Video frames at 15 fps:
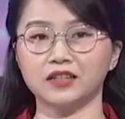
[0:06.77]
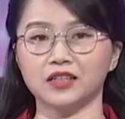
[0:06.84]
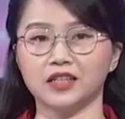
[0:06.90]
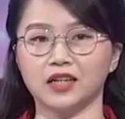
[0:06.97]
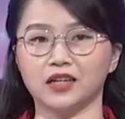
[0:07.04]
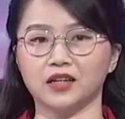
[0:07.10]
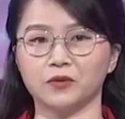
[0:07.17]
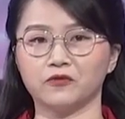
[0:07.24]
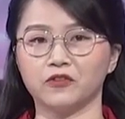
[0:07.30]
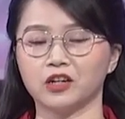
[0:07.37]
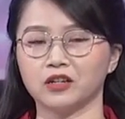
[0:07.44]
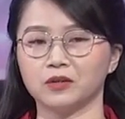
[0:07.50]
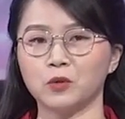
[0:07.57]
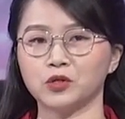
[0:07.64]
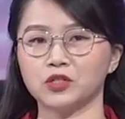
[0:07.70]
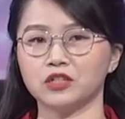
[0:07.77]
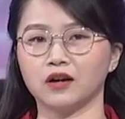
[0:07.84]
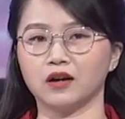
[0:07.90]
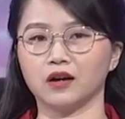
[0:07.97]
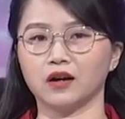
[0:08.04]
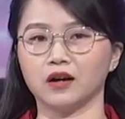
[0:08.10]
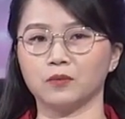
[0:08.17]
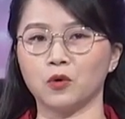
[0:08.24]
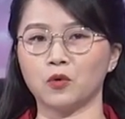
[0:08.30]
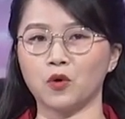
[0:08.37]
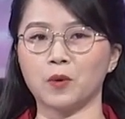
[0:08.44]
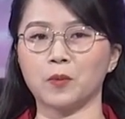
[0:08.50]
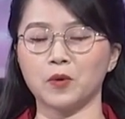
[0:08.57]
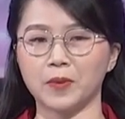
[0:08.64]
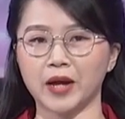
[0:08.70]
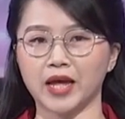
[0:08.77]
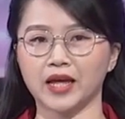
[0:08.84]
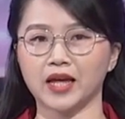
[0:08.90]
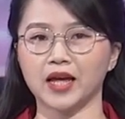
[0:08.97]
thì với Bộ trưởng Bộ Khoa học Công nghệ,